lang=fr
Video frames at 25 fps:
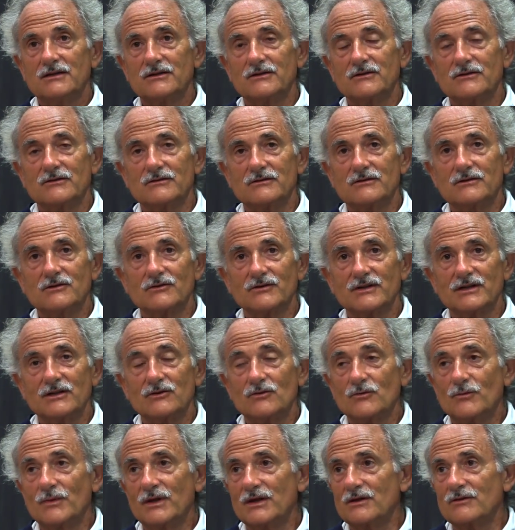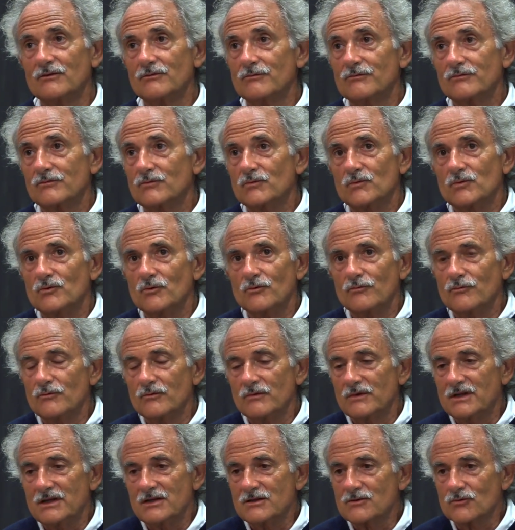euh, dans des domaines de,
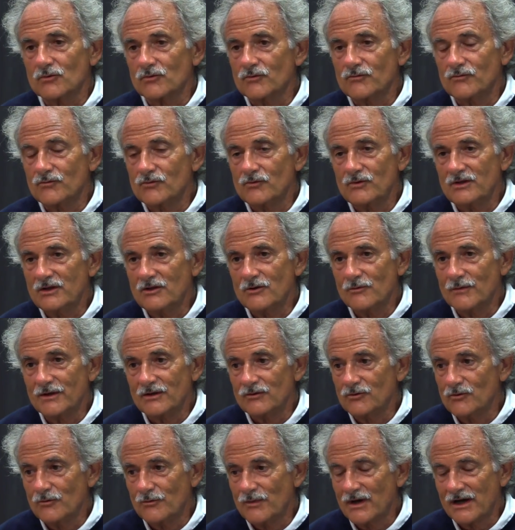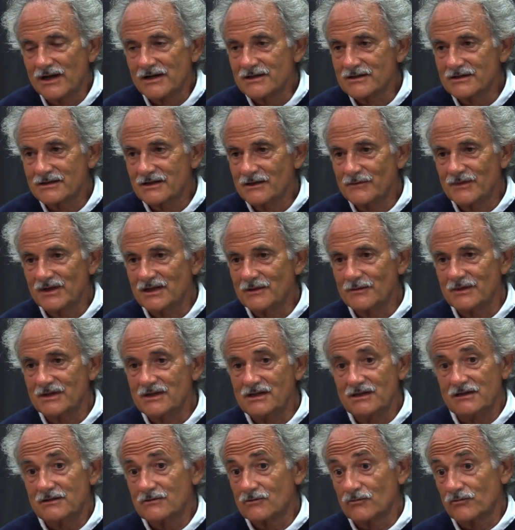qui sont devenus des domaines de base des
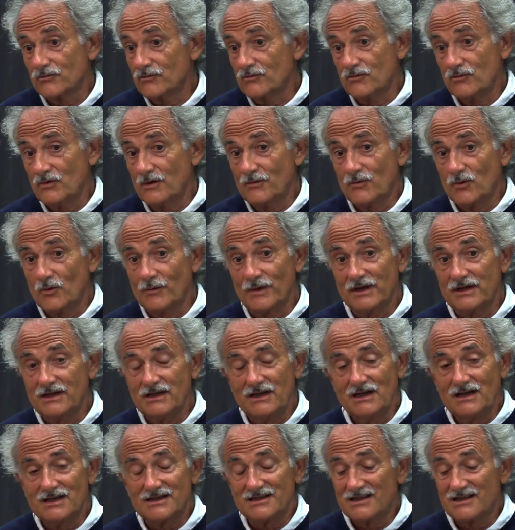mathématiques sont dus à Bourbaki.